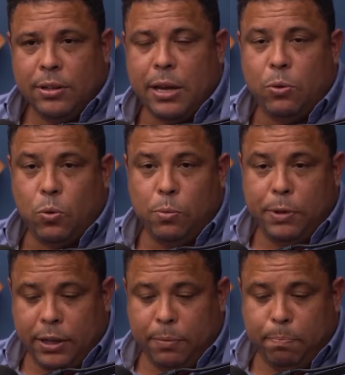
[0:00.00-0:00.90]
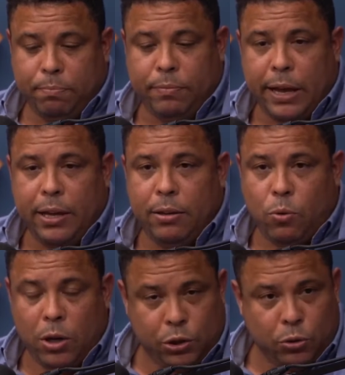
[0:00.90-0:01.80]
Tem clube que tem
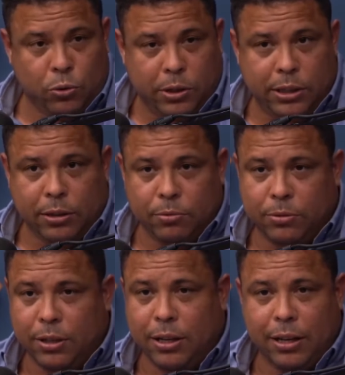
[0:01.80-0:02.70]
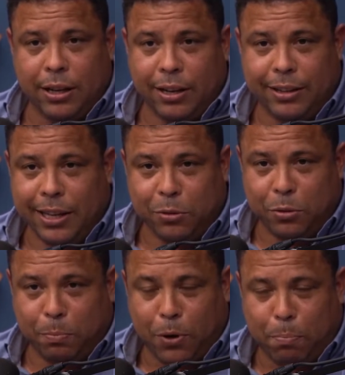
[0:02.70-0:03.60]
corregedoria é, dentro
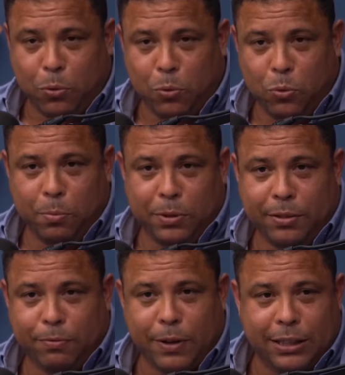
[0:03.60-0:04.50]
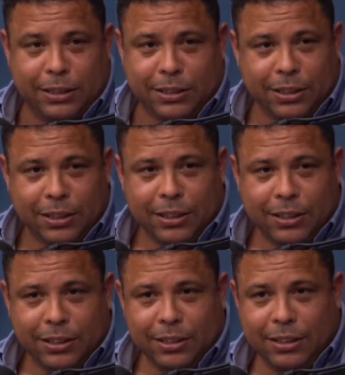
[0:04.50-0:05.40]
do próprio clube, que faz,
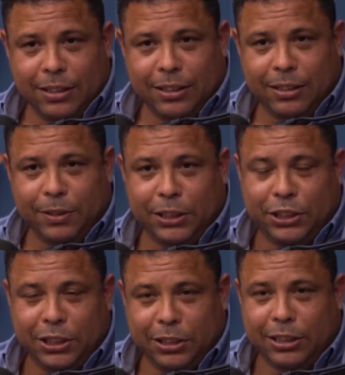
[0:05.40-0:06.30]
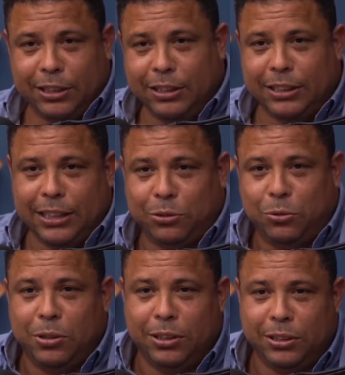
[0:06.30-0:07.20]
é, investiga as
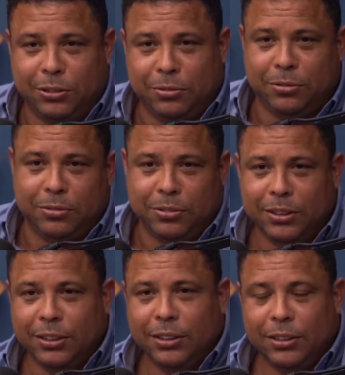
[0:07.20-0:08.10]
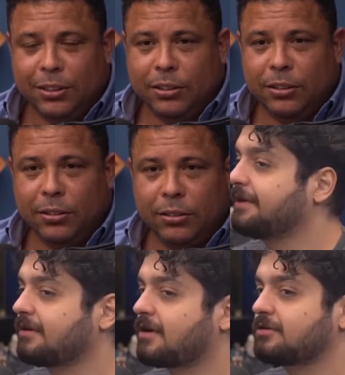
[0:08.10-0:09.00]
ações do... Vira um,
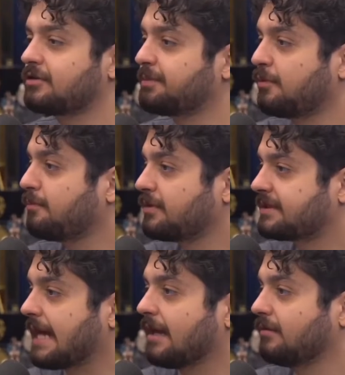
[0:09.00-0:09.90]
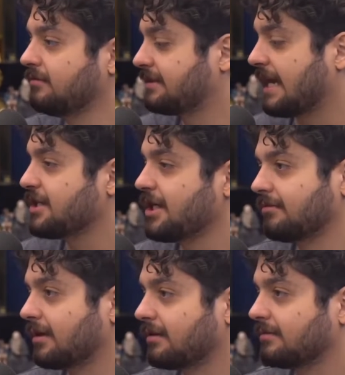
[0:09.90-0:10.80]
vira um negócio tipo um estado, um
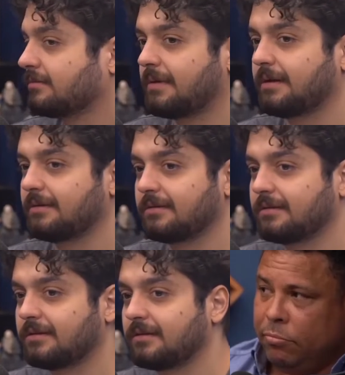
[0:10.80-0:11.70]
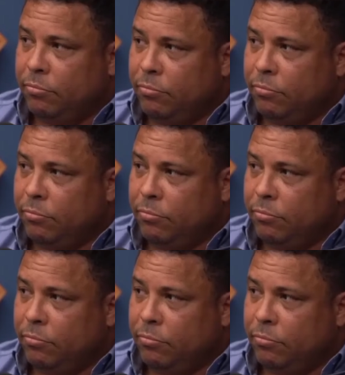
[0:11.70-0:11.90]
estadinho, né? É, tipo um é.